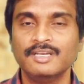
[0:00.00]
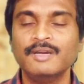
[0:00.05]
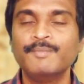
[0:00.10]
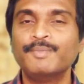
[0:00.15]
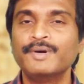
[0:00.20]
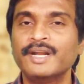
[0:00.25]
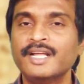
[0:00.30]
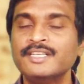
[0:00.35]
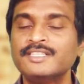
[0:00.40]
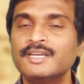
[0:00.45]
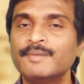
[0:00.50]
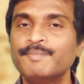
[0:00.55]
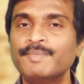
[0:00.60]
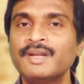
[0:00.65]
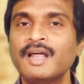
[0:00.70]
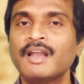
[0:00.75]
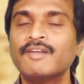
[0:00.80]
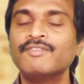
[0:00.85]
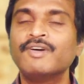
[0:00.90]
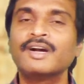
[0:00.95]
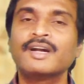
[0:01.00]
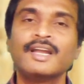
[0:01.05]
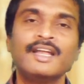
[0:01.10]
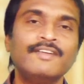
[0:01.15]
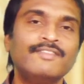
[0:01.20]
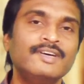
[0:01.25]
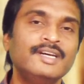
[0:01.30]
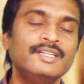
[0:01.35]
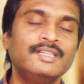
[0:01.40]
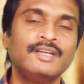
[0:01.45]
ఇప్పుడు నేను చెప్పిన అలవాట్లు
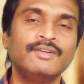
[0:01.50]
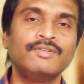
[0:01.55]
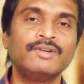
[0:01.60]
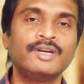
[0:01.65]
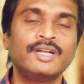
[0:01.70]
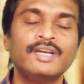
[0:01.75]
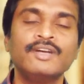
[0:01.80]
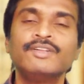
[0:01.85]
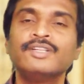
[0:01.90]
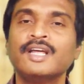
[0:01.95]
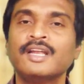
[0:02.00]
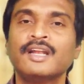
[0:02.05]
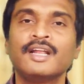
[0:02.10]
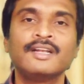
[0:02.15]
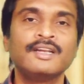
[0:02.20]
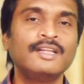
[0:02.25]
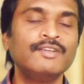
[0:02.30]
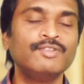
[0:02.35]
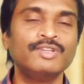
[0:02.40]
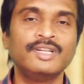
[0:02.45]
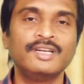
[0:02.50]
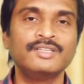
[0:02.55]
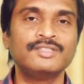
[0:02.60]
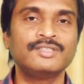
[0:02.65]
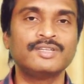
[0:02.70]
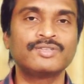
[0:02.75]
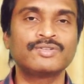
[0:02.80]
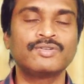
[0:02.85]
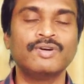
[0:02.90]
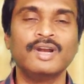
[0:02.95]
ఏవైతే ఉంటాయో దాన్ని అన్నీ
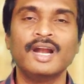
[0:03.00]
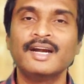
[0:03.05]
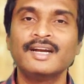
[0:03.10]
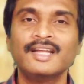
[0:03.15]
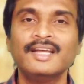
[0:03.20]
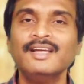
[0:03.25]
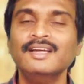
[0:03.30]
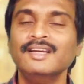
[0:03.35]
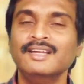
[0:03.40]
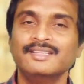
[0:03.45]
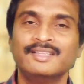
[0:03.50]
వదిలిచ్చేసుకోవాలి అంటే